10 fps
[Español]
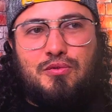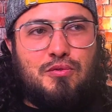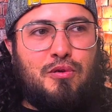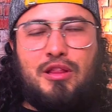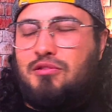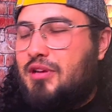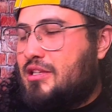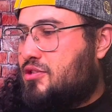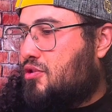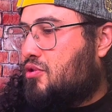cuando
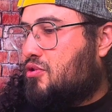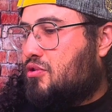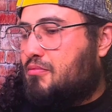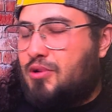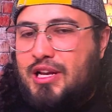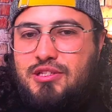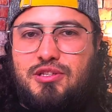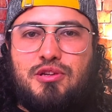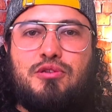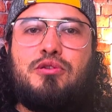nació, cómo
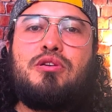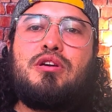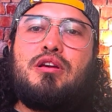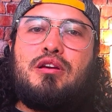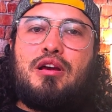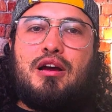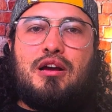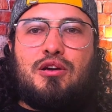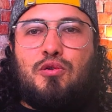nació, cuando ah,